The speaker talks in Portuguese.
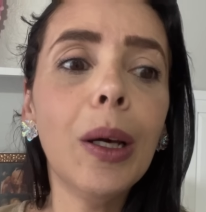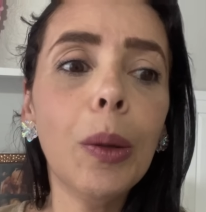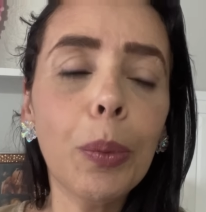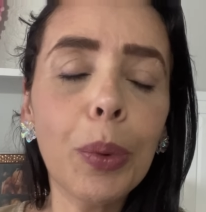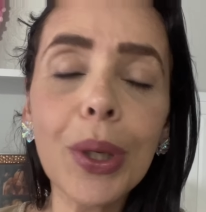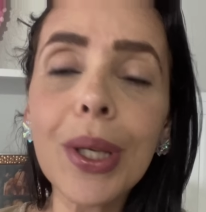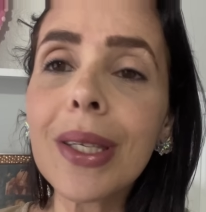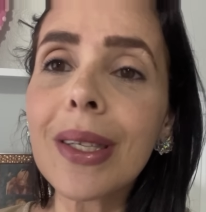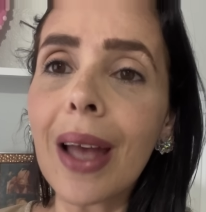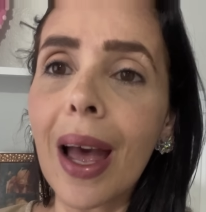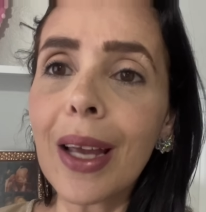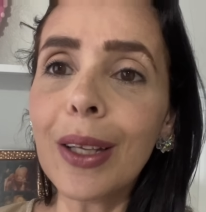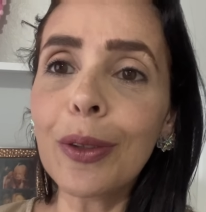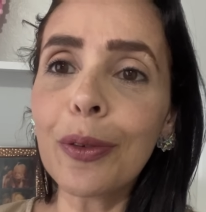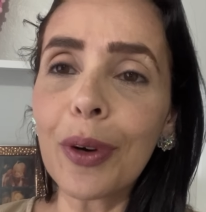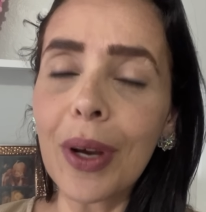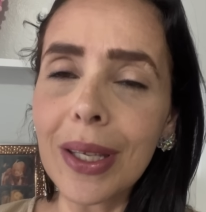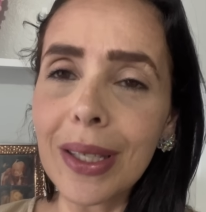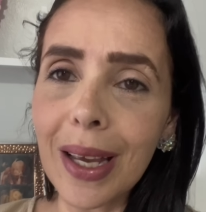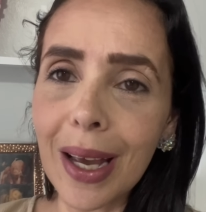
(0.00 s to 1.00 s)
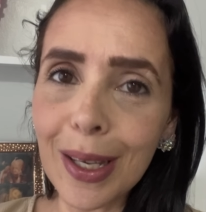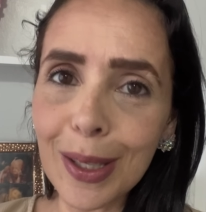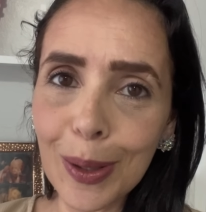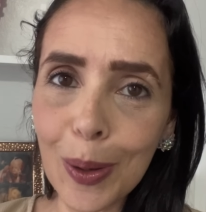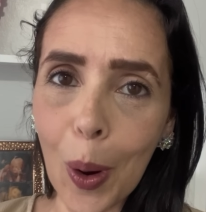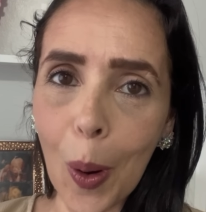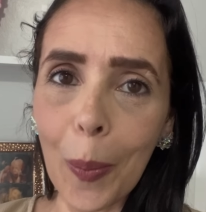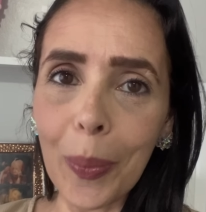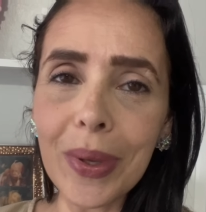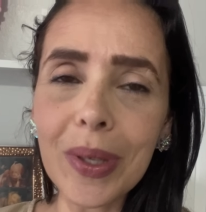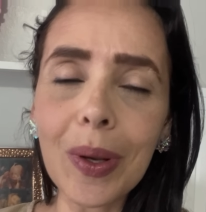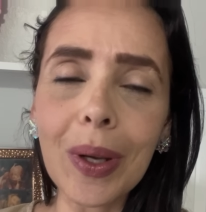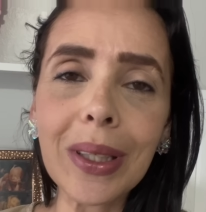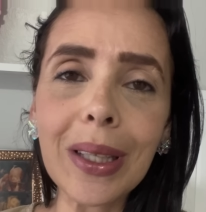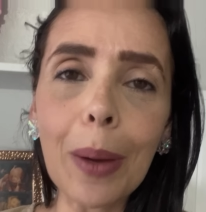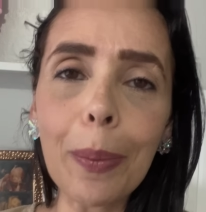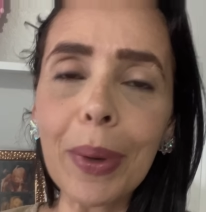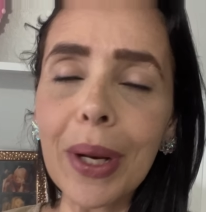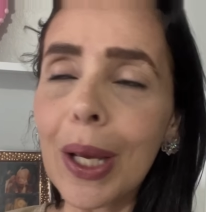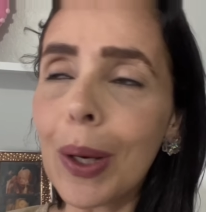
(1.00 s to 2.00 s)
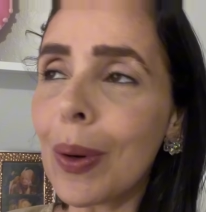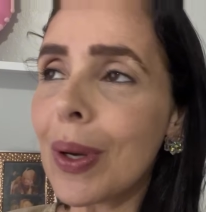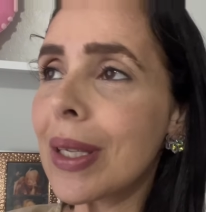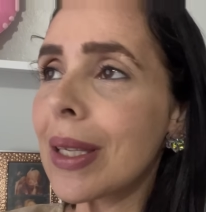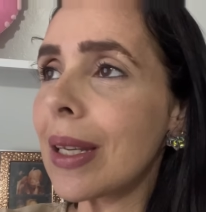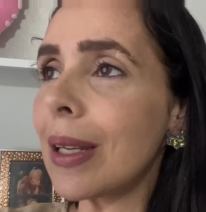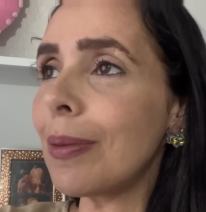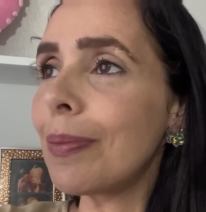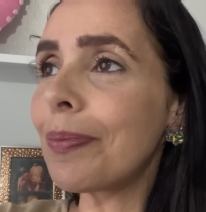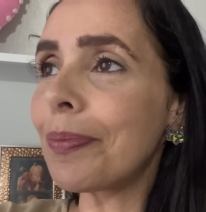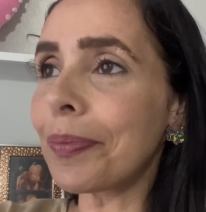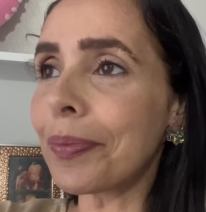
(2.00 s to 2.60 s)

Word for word: por estar indo fazer as compras. Eu ainda brinco assim